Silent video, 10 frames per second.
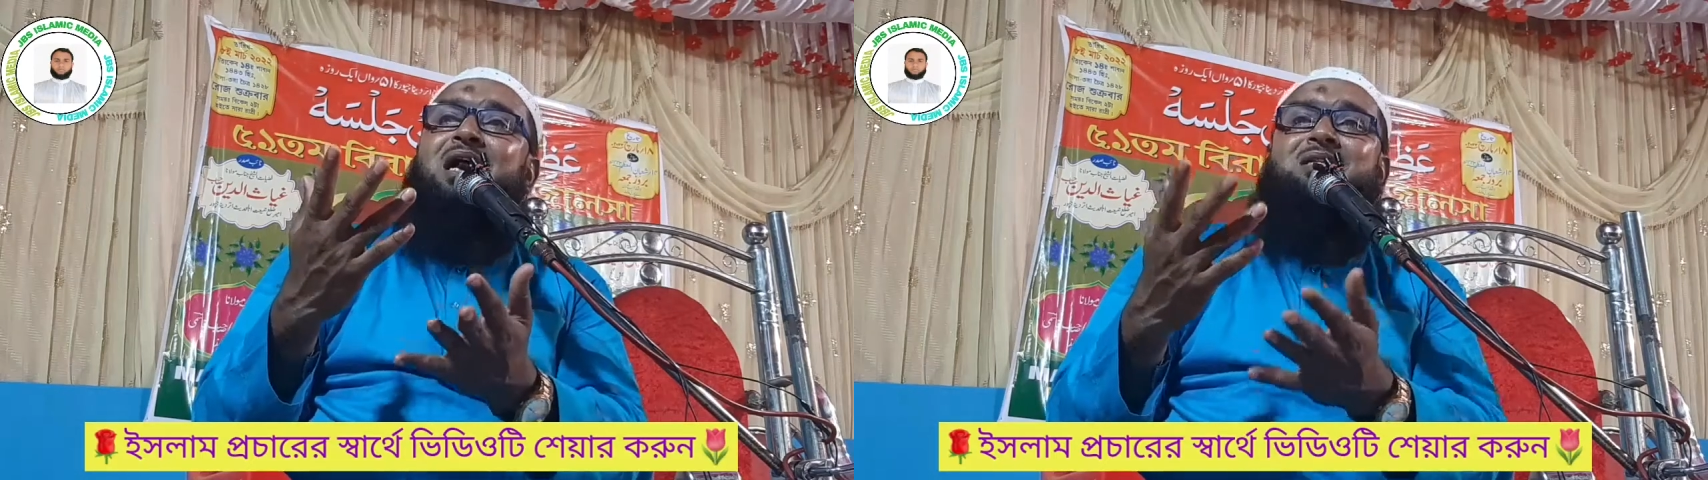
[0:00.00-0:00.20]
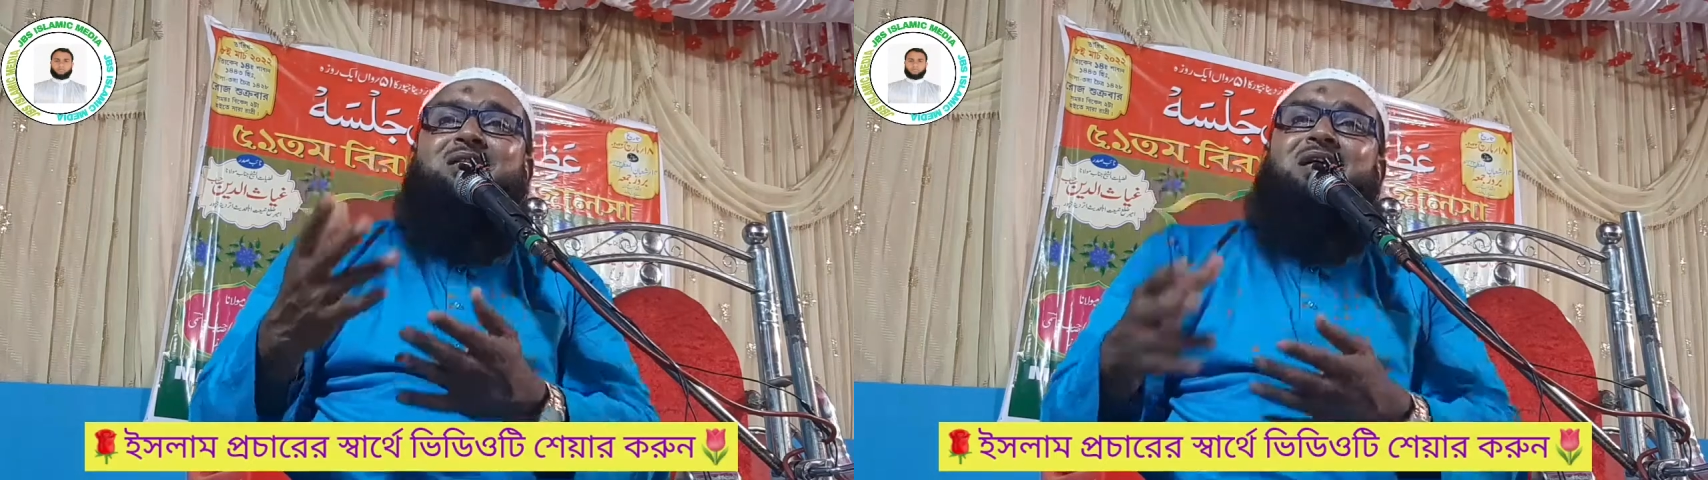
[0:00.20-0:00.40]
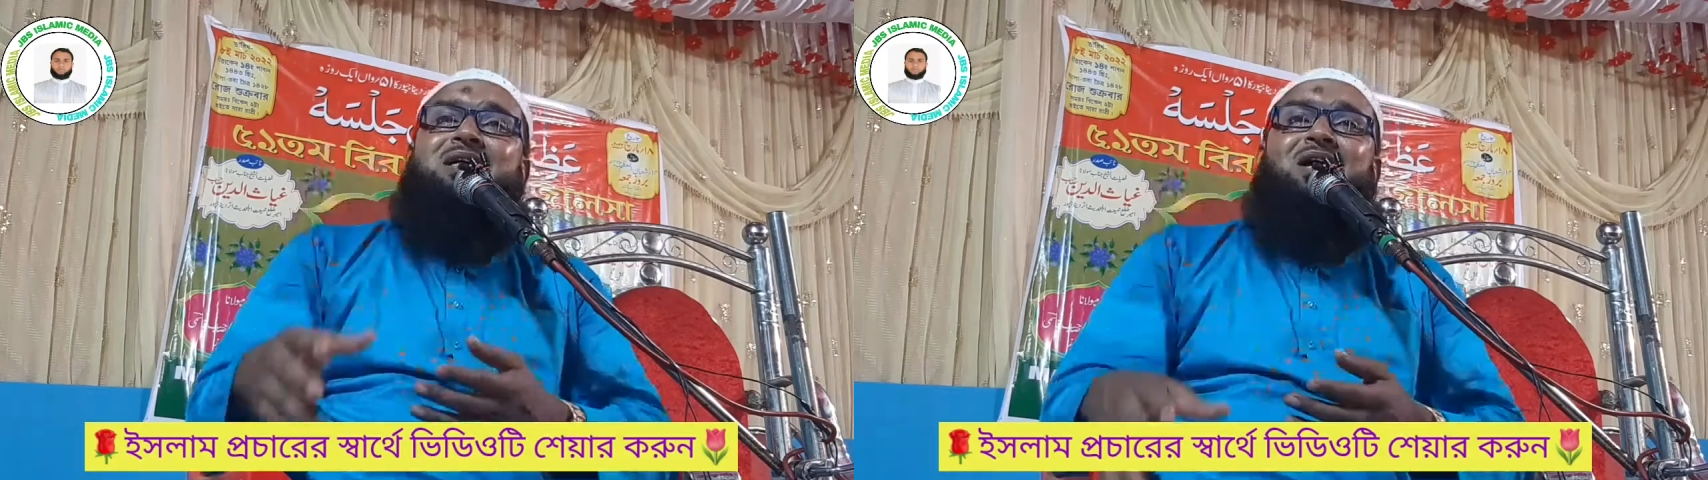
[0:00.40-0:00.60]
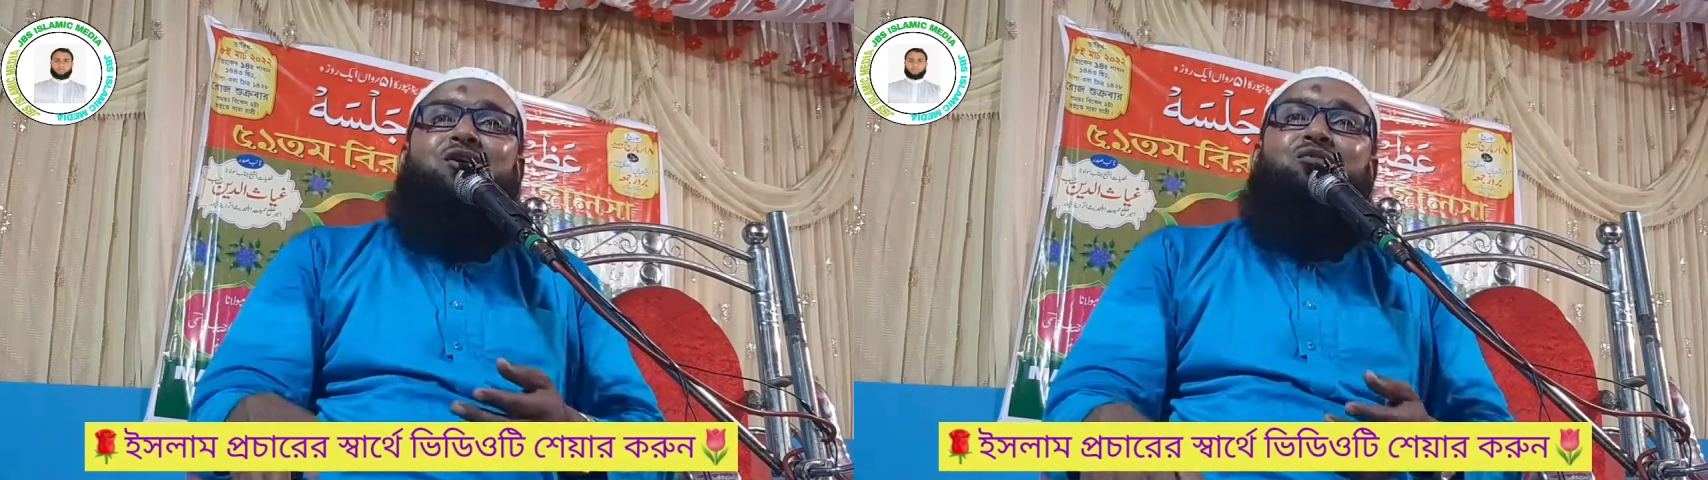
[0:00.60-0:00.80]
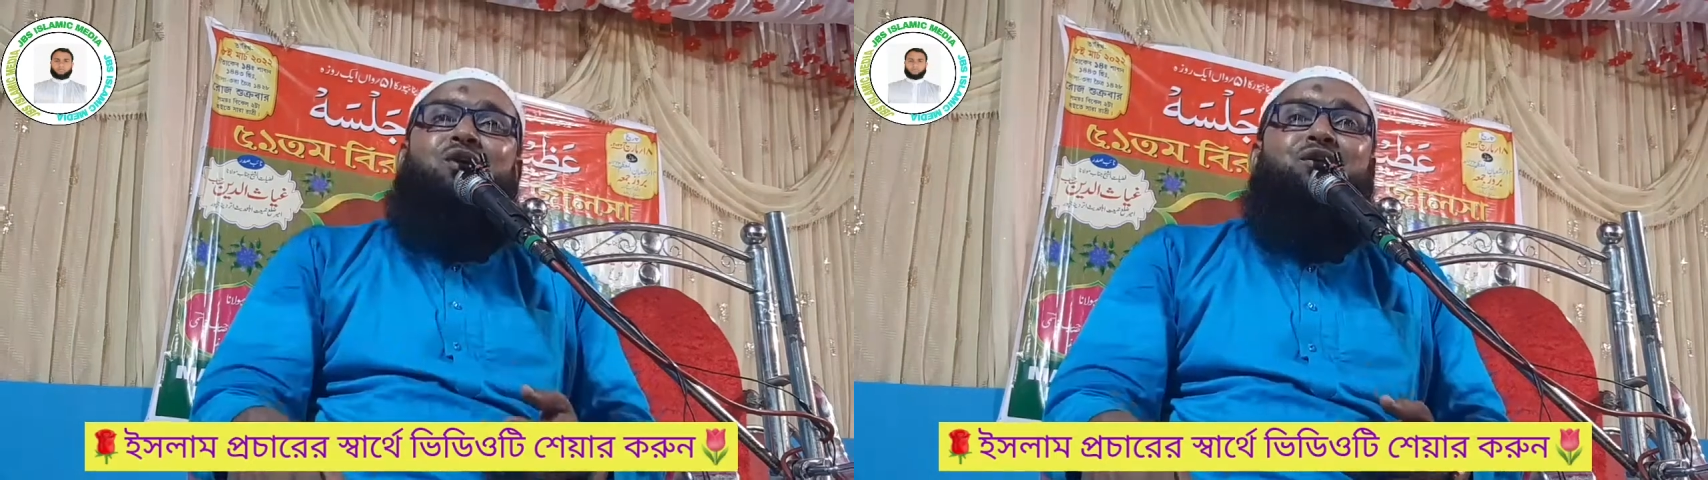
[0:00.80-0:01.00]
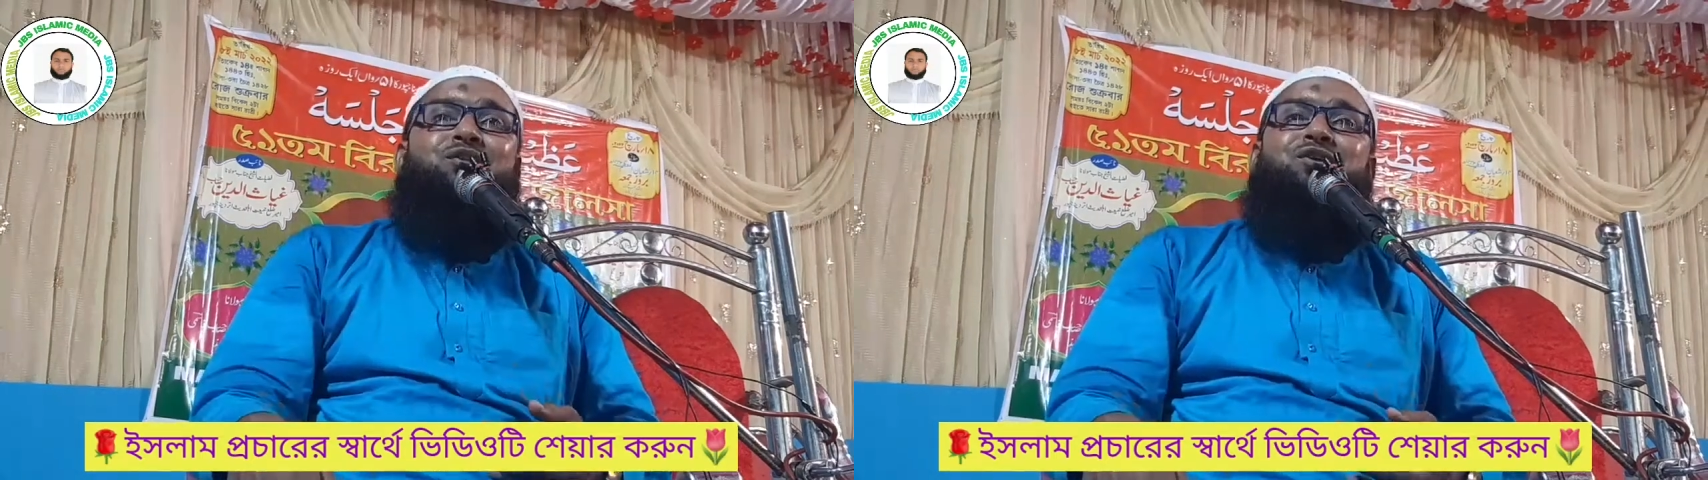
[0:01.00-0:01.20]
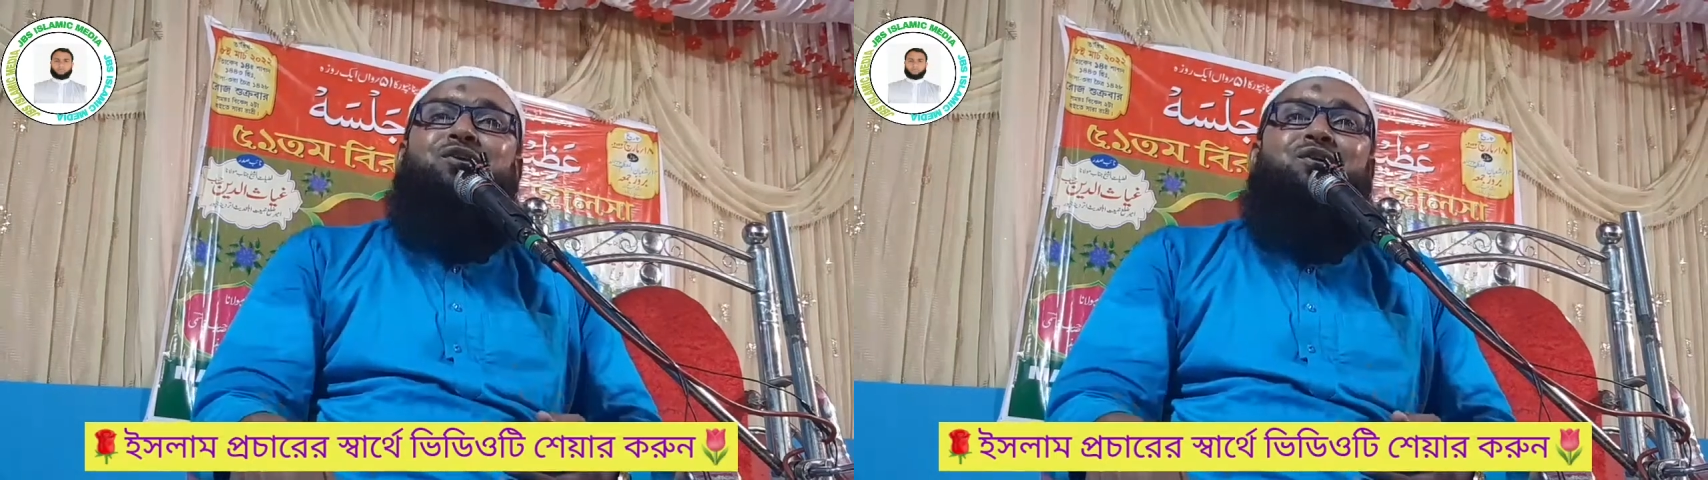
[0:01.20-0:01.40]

আজকে কেন অন্ধ